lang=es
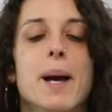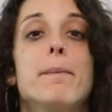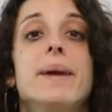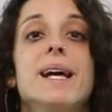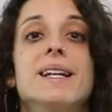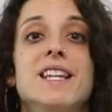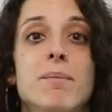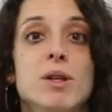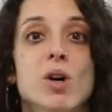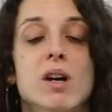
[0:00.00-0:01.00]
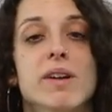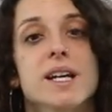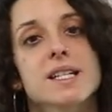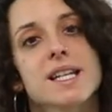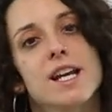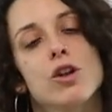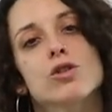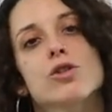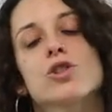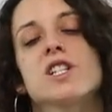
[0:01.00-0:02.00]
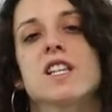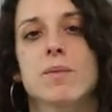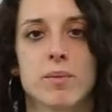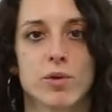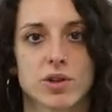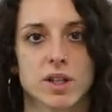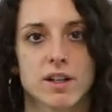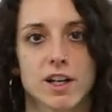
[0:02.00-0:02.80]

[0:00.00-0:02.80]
Bien, te invito a que veas el otro sistema porta,